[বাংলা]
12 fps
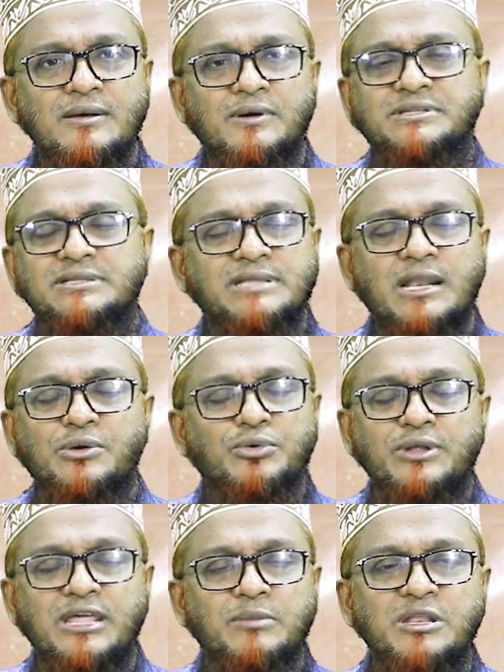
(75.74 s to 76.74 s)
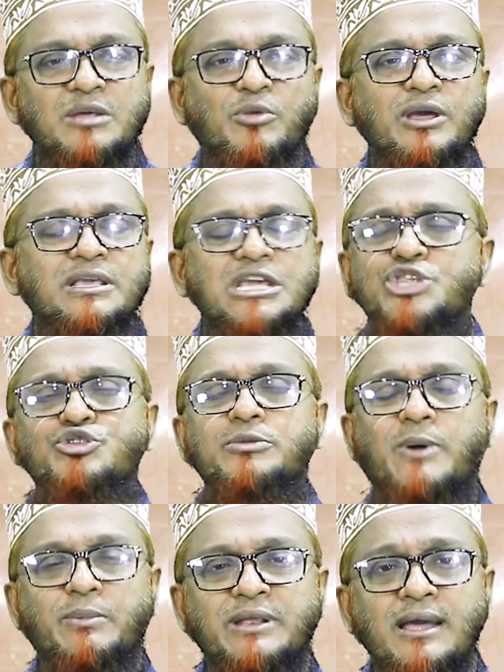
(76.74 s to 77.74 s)
অর্থাৎ তারা কোনো এর বিনিময়ে কিছুই
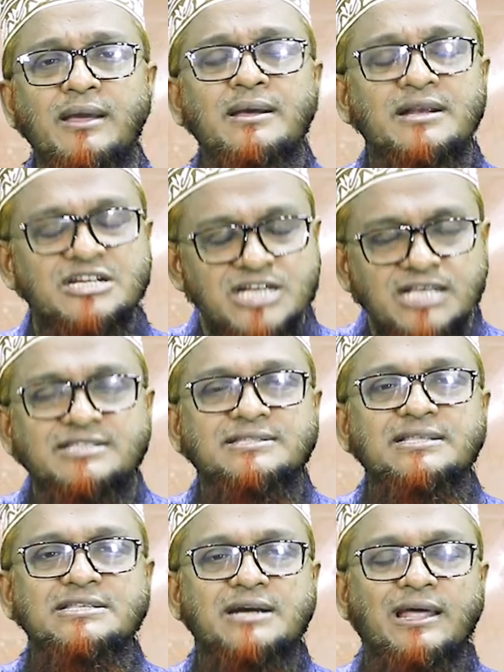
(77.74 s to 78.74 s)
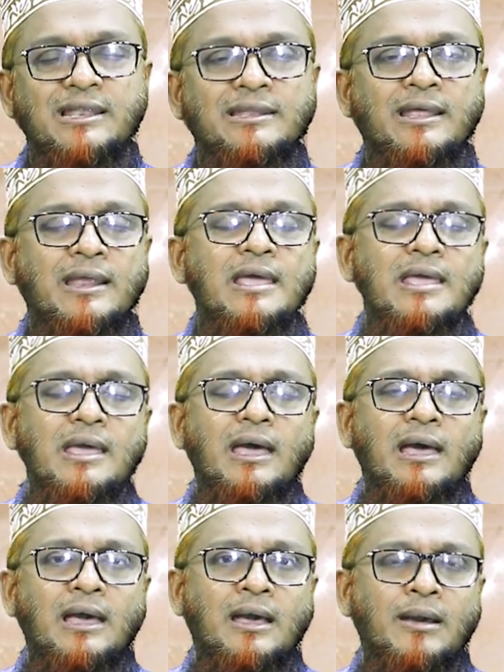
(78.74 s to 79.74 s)
পাবে না শাস্তি ছাড়া আল্লাহর
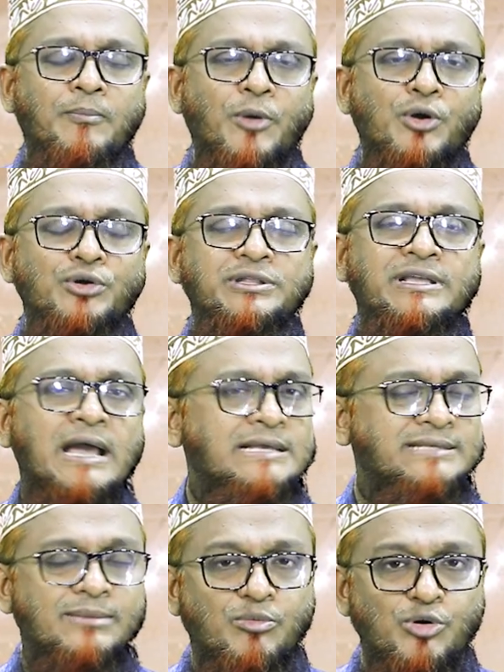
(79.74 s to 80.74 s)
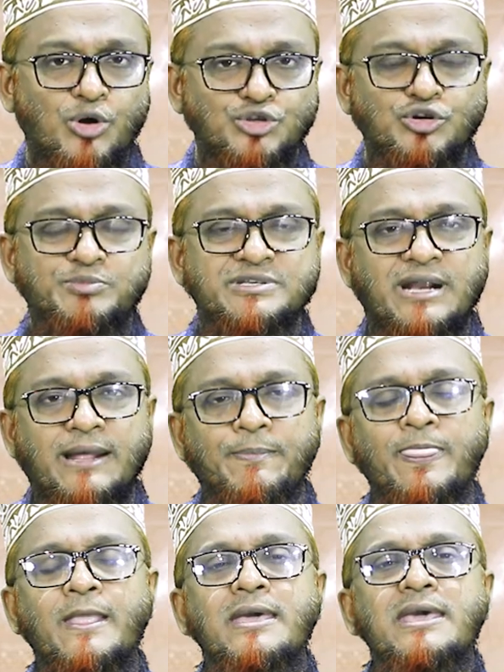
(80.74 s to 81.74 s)
পক্ষ থেকে আজাব এবং গজব ছাড়া
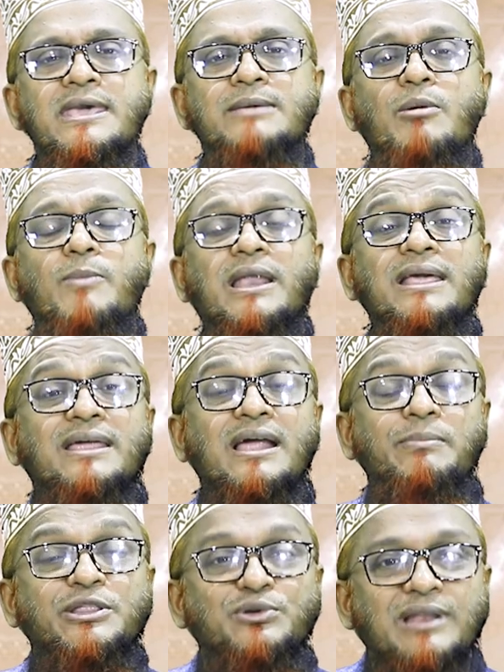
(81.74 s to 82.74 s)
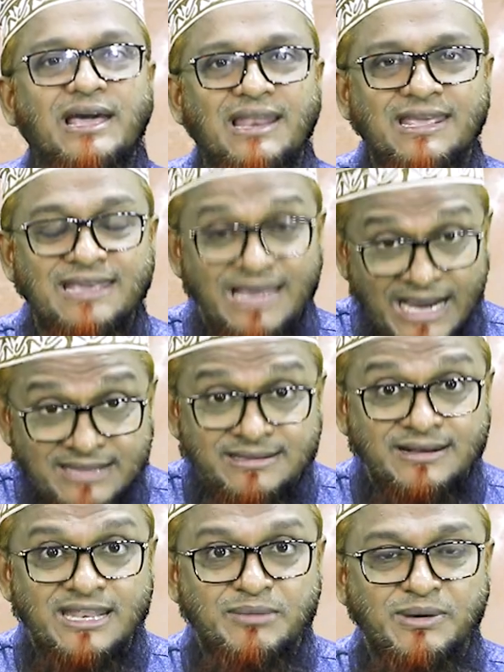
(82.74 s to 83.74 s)
ইমাম মালিক রহমাতুল্লাহ আলাই
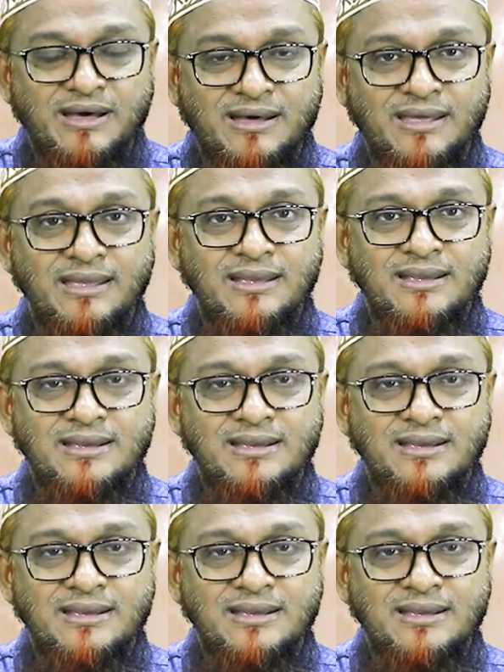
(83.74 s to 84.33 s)
এতে কারিমায়